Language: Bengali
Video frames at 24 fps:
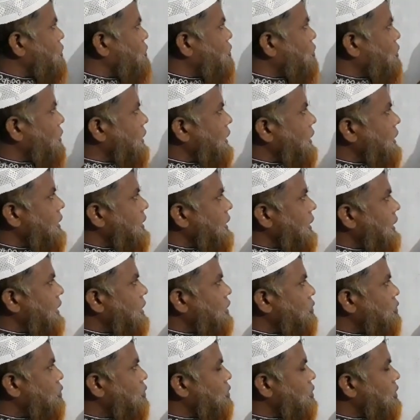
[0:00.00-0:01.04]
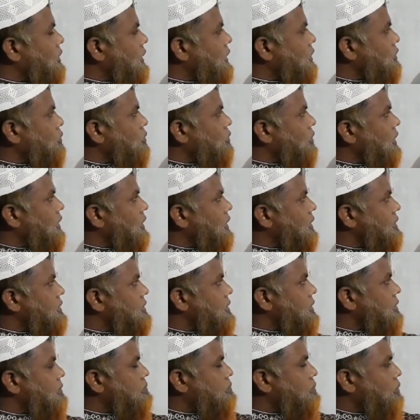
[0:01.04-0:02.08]
তো এই এনক্লোর এনকোডারের
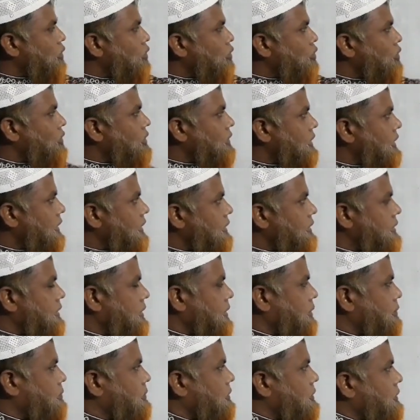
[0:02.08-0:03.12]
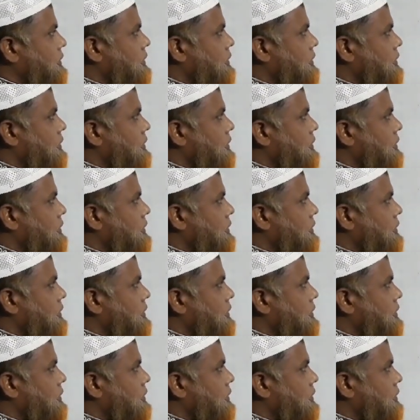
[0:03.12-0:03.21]
যে ব্লক ডায়াগ্রাম